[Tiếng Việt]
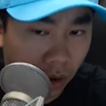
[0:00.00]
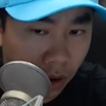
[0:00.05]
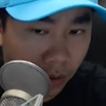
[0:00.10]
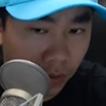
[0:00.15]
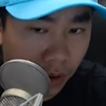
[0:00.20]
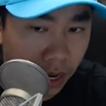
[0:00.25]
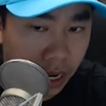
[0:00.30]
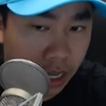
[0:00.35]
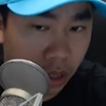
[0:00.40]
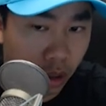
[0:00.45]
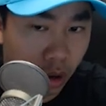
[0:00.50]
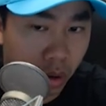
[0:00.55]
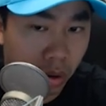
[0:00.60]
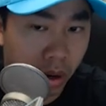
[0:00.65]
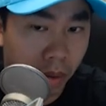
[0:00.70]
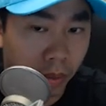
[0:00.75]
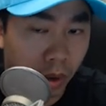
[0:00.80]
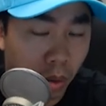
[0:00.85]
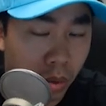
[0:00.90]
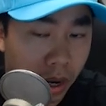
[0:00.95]
cái phần
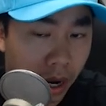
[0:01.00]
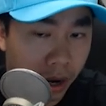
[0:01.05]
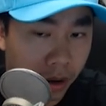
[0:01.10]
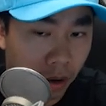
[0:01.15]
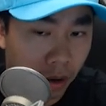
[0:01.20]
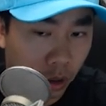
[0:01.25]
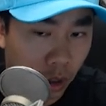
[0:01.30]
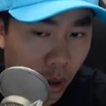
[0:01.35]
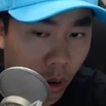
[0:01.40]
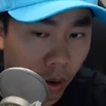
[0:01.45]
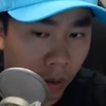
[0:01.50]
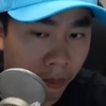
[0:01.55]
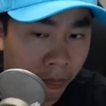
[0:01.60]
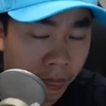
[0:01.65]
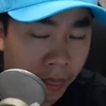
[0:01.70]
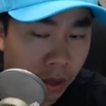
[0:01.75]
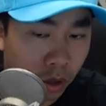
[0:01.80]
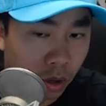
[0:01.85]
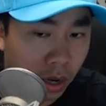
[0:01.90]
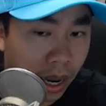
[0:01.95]
Ethereum cũng như là Dogecoin
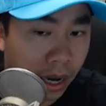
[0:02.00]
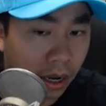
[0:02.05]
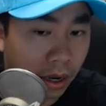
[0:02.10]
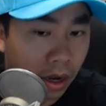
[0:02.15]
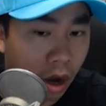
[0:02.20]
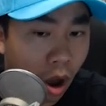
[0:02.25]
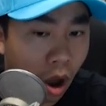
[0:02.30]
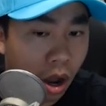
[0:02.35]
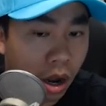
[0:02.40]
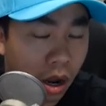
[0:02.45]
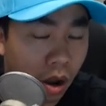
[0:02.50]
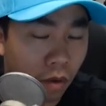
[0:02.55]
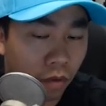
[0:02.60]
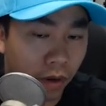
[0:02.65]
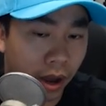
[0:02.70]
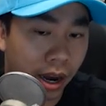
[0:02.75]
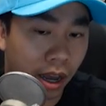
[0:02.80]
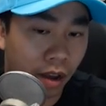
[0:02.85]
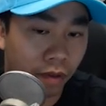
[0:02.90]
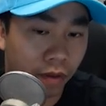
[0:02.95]
cho nên đó không
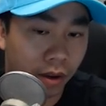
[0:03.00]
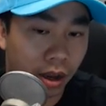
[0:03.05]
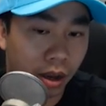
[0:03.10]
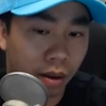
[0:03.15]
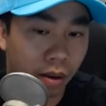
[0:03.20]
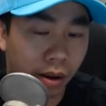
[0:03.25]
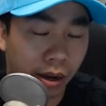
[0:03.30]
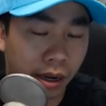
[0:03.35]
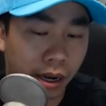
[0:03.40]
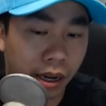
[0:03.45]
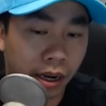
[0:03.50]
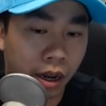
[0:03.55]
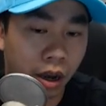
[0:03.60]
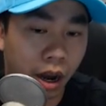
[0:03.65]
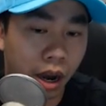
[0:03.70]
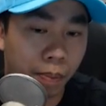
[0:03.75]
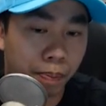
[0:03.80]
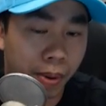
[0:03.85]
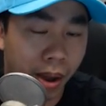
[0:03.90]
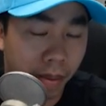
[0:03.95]
phải là cái phần nó, nó
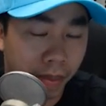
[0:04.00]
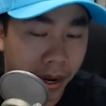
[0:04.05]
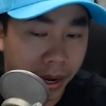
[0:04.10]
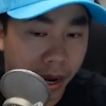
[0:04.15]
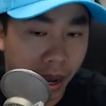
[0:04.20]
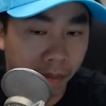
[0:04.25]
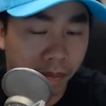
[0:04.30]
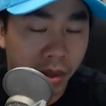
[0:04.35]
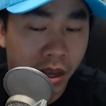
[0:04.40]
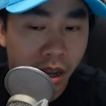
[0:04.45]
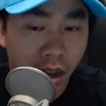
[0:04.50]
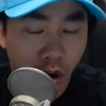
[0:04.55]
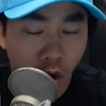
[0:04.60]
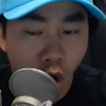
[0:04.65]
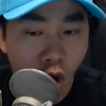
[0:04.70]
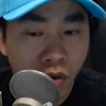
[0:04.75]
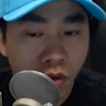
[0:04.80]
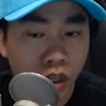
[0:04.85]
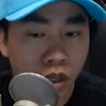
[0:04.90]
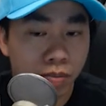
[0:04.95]
gọi là pump and dump
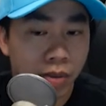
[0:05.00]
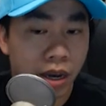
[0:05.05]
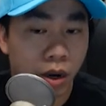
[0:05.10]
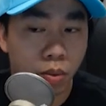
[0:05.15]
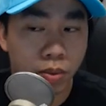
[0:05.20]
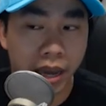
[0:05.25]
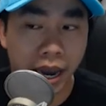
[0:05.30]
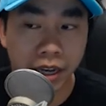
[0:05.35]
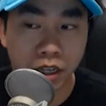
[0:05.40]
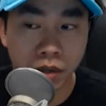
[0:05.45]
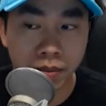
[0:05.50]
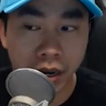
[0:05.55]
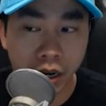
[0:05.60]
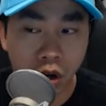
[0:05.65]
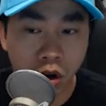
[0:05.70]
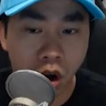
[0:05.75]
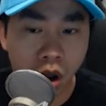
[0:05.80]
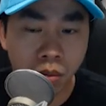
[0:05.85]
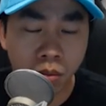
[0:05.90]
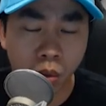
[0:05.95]
đối với Jimmy cũng vậy Jimmy
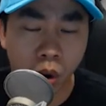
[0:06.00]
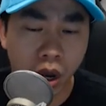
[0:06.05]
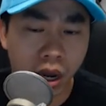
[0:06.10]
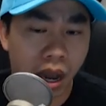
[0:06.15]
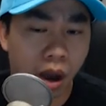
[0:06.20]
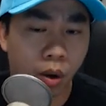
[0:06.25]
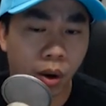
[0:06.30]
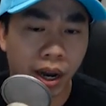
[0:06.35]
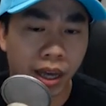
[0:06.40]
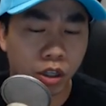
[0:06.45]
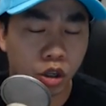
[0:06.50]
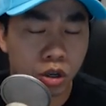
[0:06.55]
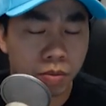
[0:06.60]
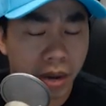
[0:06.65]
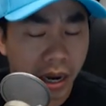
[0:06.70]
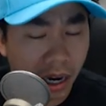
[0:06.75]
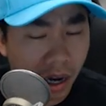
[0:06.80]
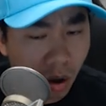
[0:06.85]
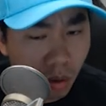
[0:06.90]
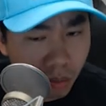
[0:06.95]
có nói một cái câu là
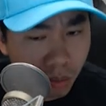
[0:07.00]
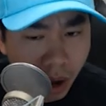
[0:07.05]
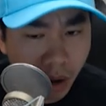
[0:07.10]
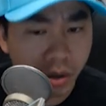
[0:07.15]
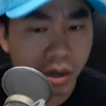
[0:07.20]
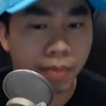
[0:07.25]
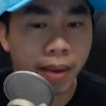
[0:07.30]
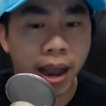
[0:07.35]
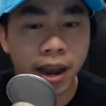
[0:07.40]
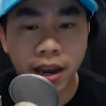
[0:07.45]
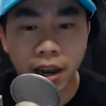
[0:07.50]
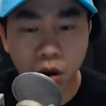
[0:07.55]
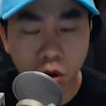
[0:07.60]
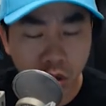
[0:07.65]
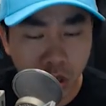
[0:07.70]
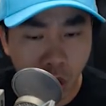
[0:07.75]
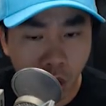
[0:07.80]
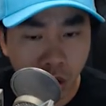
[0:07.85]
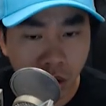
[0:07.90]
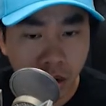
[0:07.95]
Jimmy không bao giờ bán ra
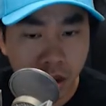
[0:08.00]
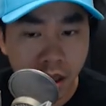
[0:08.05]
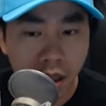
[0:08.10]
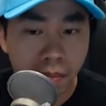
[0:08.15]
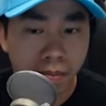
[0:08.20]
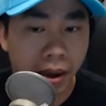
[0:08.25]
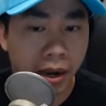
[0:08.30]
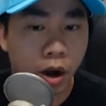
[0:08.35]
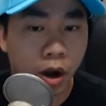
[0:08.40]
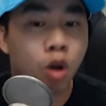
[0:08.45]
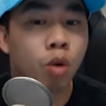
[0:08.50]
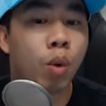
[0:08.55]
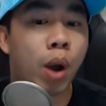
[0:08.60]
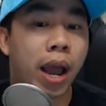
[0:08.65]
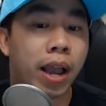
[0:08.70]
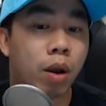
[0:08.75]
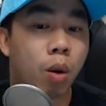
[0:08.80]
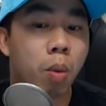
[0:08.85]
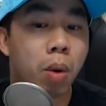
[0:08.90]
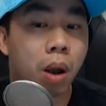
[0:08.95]
Dogecoin mà nói
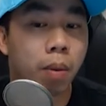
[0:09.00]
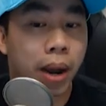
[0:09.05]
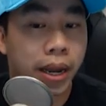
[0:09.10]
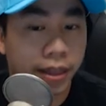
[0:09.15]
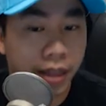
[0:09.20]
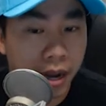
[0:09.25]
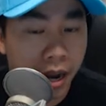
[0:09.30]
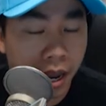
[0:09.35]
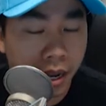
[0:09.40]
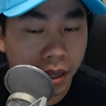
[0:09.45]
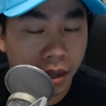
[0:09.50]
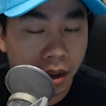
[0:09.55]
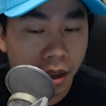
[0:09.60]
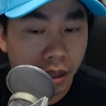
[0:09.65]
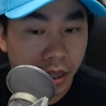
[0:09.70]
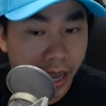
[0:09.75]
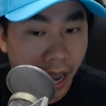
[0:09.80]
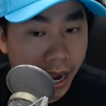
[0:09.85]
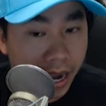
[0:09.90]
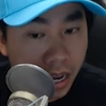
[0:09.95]
hoài cũng không ai tin hết
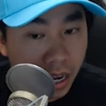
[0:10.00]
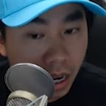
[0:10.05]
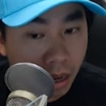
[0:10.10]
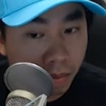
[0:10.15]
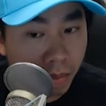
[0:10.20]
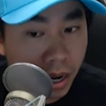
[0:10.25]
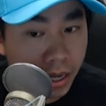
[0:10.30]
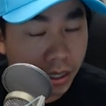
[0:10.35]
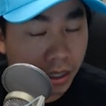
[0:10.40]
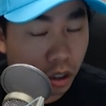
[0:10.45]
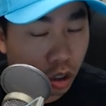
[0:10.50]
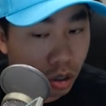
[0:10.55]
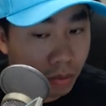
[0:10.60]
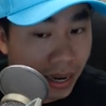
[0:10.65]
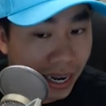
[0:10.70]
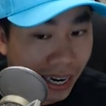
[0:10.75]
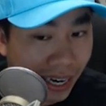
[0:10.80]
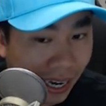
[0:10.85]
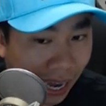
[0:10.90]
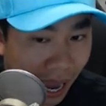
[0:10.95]
thì anh Elon Musk
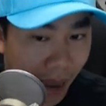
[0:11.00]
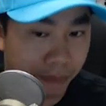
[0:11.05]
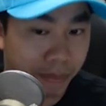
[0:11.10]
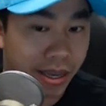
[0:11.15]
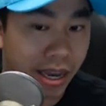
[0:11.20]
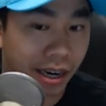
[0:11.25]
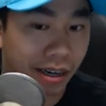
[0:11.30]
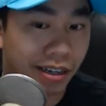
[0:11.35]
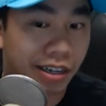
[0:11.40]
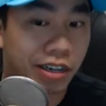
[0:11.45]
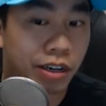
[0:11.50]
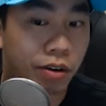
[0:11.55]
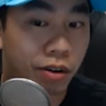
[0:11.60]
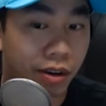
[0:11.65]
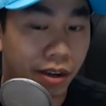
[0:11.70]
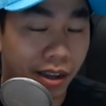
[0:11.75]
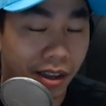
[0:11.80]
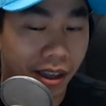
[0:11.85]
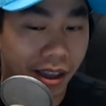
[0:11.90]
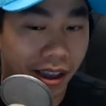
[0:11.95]
Jimmy cảm nhận
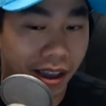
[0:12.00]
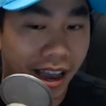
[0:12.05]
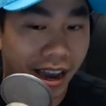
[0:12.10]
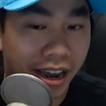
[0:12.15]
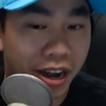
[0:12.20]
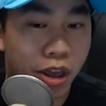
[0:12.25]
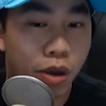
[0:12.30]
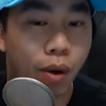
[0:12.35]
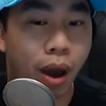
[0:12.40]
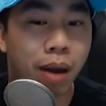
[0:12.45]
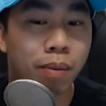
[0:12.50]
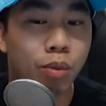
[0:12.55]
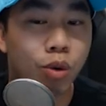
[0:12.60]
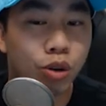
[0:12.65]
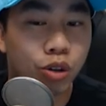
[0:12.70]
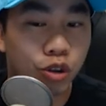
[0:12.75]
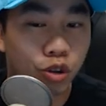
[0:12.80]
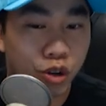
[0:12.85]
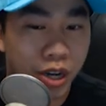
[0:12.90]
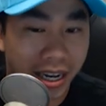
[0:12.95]
được cái điều ảnh muốn
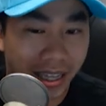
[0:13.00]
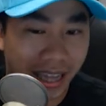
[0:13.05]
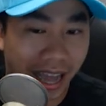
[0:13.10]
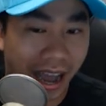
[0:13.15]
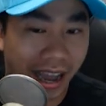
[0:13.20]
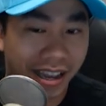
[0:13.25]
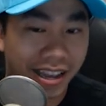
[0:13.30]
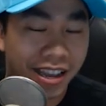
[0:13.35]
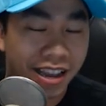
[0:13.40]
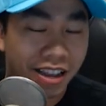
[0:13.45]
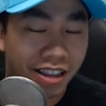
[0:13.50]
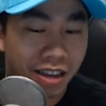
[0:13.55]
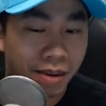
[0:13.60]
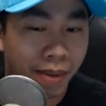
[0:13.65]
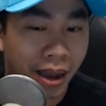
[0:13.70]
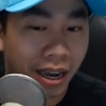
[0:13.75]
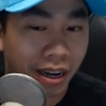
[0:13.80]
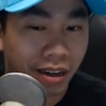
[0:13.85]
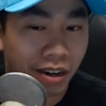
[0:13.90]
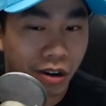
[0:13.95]
truyền tải nhưng
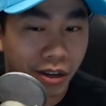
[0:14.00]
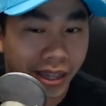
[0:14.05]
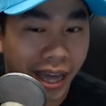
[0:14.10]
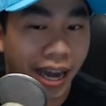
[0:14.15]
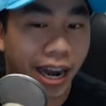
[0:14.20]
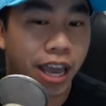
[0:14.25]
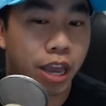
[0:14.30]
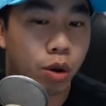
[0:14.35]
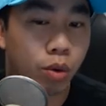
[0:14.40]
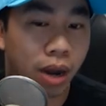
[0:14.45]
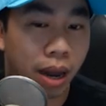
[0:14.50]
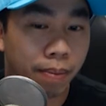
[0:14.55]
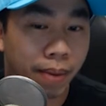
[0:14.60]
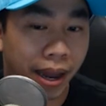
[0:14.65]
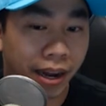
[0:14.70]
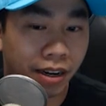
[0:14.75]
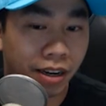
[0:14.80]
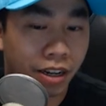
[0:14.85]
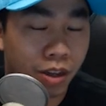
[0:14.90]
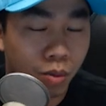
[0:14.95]
mà người ta là hiểu lầm
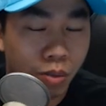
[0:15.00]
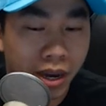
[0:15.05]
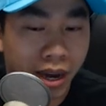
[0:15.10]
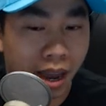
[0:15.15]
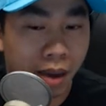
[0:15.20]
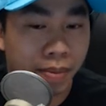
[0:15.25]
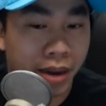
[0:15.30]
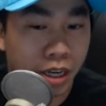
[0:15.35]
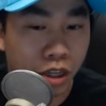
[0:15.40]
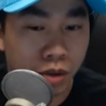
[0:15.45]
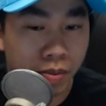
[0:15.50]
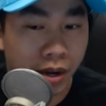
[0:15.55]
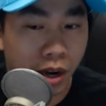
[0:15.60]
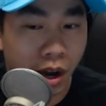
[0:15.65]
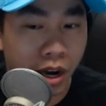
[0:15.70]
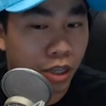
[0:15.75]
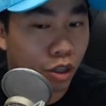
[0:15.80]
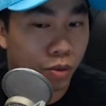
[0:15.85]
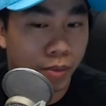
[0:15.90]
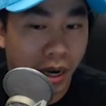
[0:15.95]
ảnh nó giống như ngày hôm nay chị mình
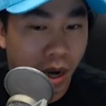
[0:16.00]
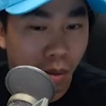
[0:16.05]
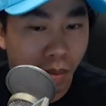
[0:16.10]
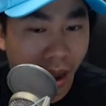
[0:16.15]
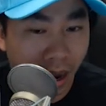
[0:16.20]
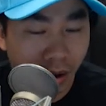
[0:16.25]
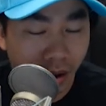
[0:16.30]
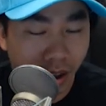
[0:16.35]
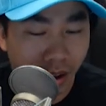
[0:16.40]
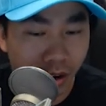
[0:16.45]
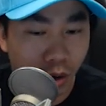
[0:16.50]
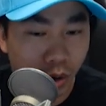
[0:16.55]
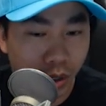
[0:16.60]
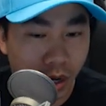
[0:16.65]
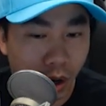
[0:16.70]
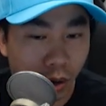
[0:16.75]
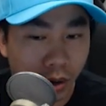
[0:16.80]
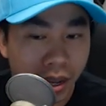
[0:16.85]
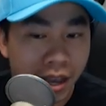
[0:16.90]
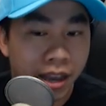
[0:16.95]
nói là chị mình không bán
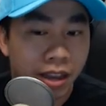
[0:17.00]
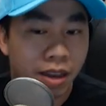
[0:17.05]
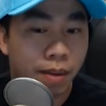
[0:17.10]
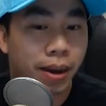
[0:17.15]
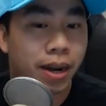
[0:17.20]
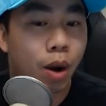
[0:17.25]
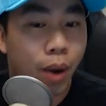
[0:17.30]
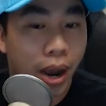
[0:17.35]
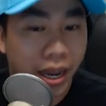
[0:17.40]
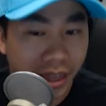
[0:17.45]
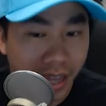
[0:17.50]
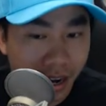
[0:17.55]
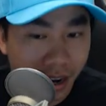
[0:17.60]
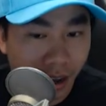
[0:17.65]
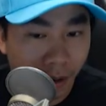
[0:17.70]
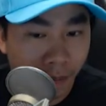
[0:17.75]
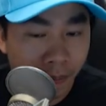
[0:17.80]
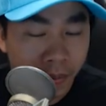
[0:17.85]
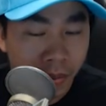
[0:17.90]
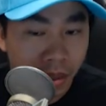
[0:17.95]
Dogecoin nhưng mà đâu ai tin
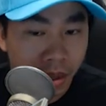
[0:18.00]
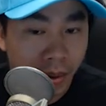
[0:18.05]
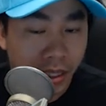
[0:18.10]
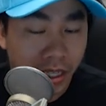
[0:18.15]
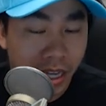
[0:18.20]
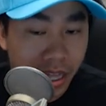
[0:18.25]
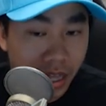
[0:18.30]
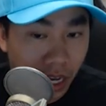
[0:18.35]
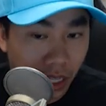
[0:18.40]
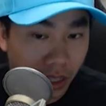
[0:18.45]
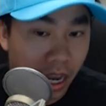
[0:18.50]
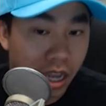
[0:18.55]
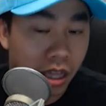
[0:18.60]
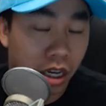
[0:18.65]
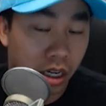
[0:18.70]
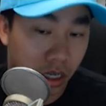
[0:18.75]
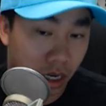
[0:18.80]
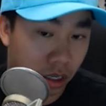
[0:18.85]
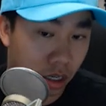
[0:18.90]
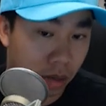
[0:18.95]
đâu nhưng mà trên thực tế
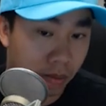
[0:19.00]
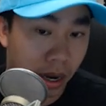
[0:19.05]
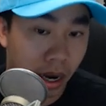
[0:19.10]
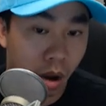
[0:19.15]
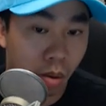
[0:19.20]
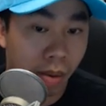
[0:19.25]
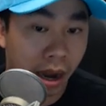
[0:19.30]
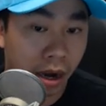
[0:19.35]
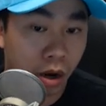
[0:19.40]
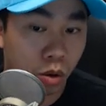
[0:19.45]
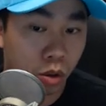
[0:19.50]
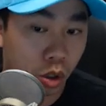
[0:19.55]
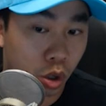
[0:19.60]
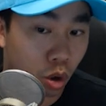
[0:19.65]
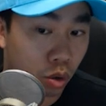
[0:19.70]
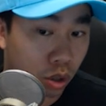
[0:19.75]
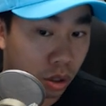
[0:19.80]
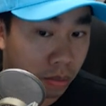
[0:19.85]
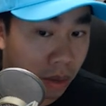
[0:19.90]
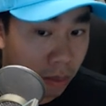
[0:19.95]
thực sự chị mình không bán
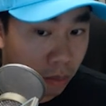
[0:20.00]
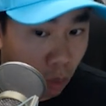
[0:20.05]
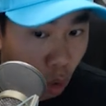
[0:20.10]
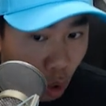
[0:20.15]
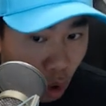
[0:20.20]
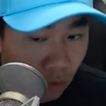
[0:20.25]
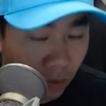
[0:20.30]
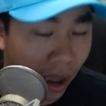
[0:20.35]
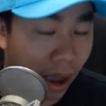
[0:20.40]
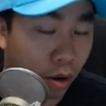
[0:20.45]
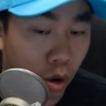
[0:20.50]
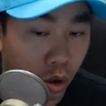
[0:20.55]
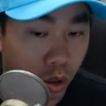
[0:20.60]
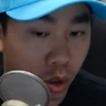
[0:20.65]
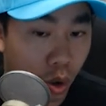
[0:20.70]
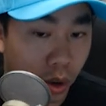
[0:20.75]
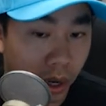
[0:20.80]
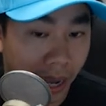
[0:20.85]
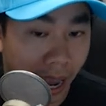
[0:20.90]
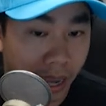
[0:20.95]
Dogecoin chị mình mua vào
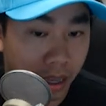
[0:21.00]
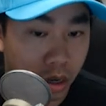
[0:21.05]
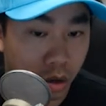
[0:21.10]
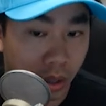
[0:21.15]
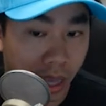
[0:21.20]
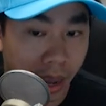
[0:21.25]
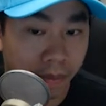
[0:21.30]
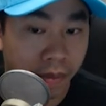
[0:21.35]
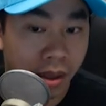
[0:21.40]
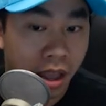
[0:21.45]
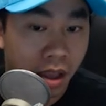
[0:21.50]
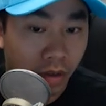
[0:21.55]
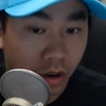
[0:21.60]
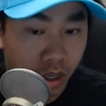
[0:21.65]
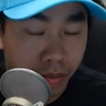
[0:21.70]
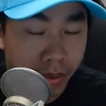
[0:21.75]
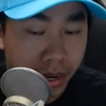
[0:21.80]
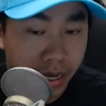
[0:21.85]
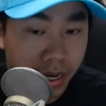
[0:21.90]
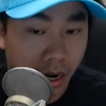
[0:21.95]
Dogecoin càng nhiều thêm và
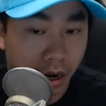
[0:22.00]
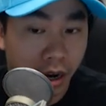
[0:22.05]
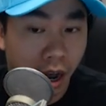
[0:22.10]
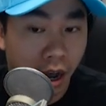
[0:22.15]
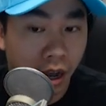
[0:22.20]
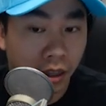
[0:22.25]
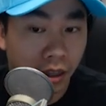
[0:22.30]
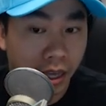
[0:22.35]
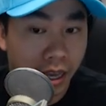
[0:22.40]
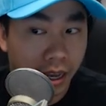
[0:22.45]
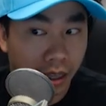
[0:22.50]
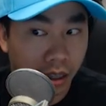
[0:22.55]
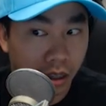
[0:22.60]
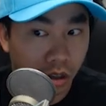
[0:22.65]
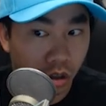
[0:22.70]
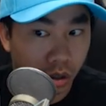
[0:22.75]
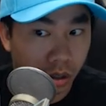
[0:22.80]
chị mình giữ đó thì